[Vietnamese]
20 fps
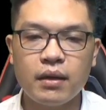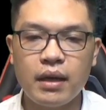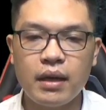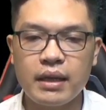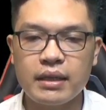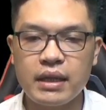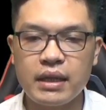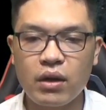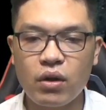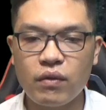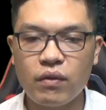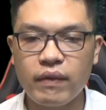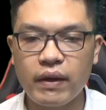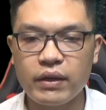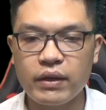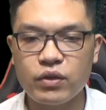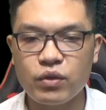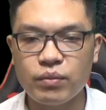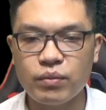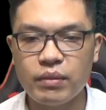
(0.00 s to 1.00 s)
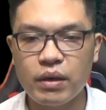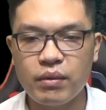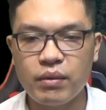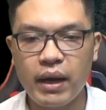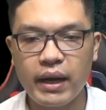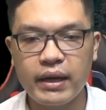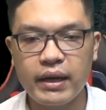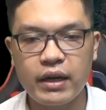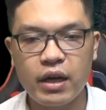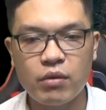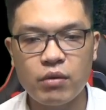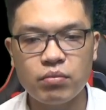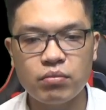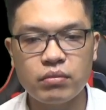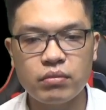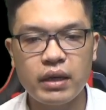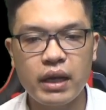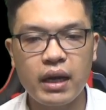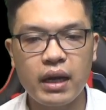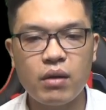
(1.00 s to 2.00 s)
Ninh Giả có phải chủ mưu hay không
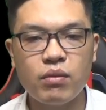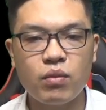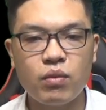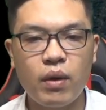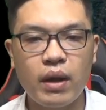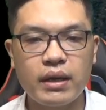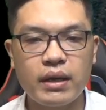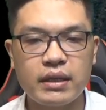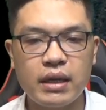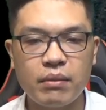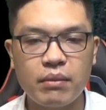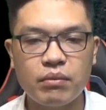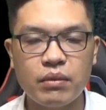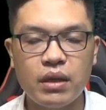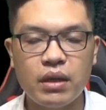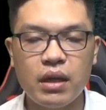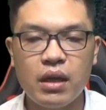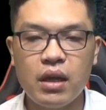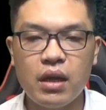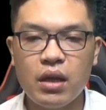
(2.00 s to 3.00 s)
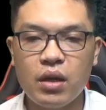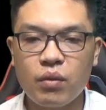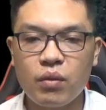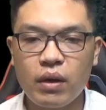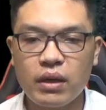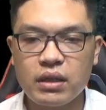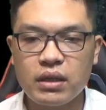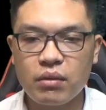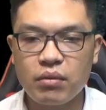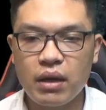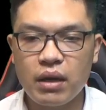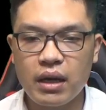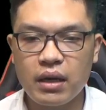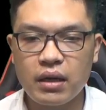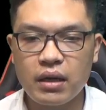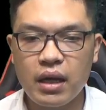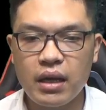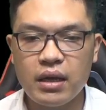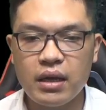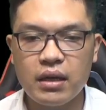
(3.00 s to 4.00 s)
đã không quan trọng, quan trọng là
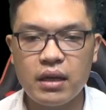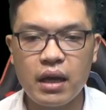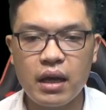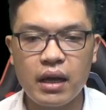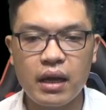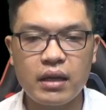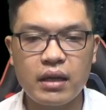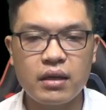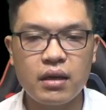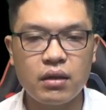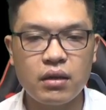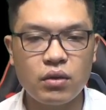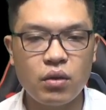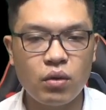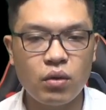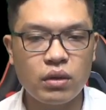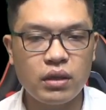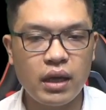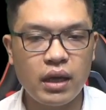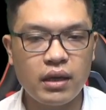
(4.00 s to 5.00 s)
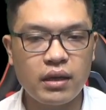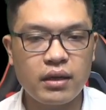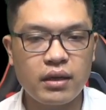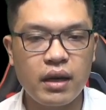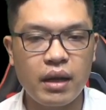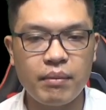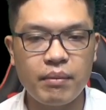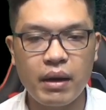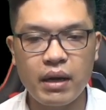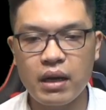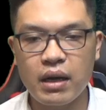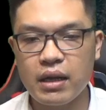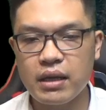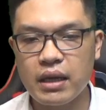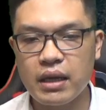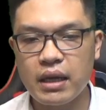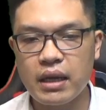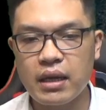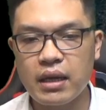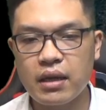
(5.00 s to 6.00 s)
đây là cái cớ tốt nhất để bắt lấy
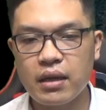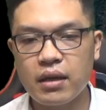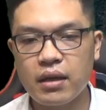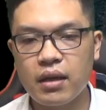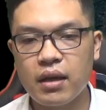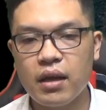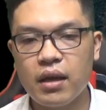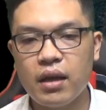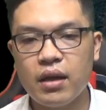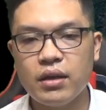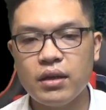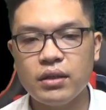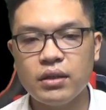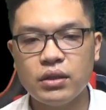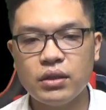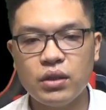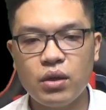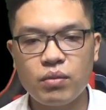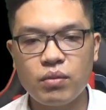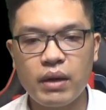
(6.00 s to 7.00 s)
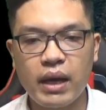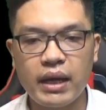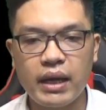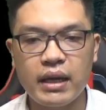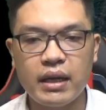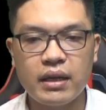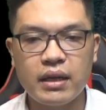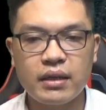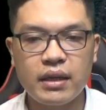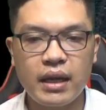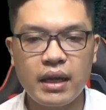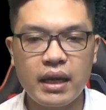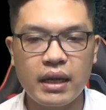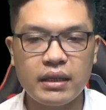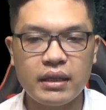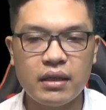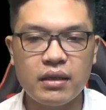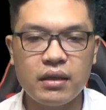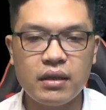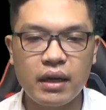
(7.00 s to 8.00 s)
y. Lúc này, ngay cả
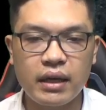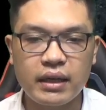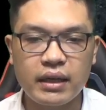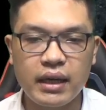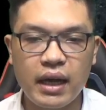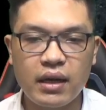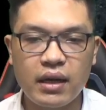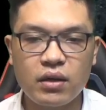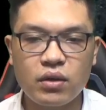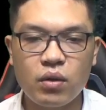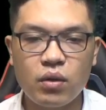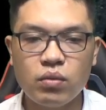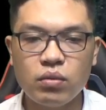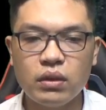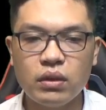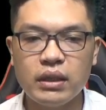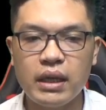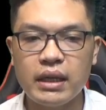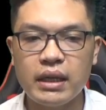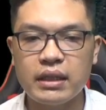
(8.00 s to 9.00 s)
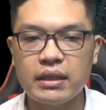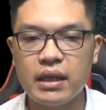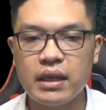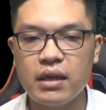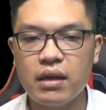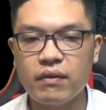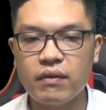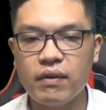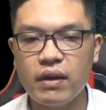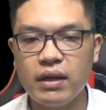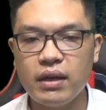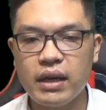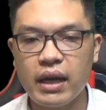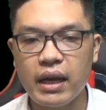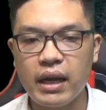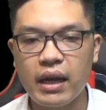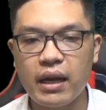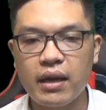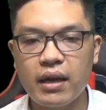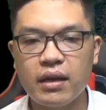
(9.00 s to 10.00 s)
những người khác cũng nhìn ra được vấn
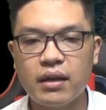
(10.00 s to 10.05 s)
đề.